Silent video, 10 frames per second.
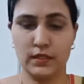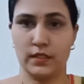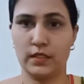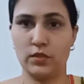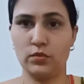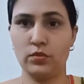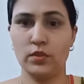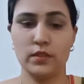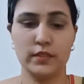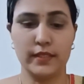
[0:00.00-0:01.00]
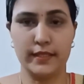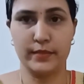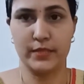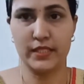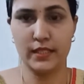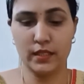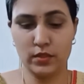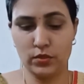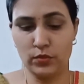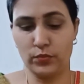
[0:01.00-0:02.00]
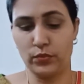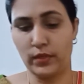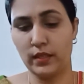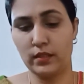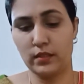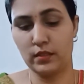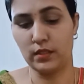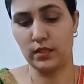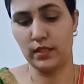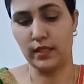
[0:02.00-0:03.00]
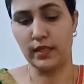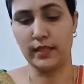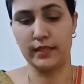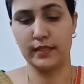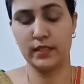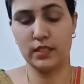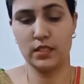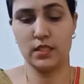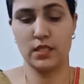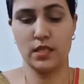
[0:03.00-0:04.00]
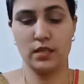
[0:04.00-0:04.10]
देखो छलने में से इसको पूरा रस निकाल लेंगे अच्छे से